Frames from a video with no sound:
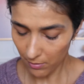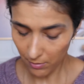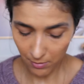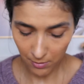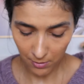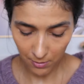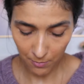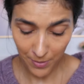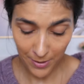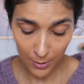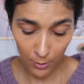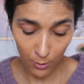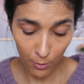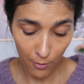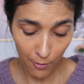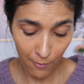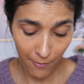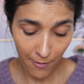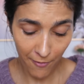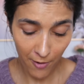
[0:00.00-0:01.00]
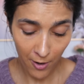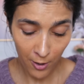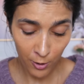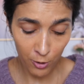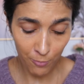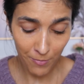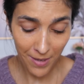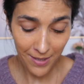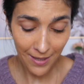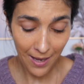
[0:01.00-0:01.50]
euh, parce qu'il va falloir que
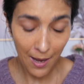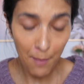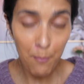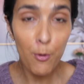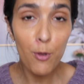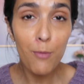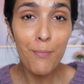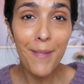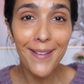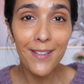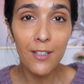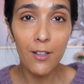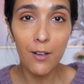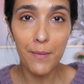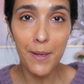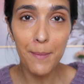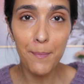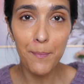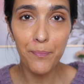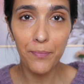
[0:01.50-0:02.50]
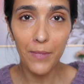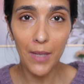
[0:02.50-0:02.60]
je mette un peu de mat quand même,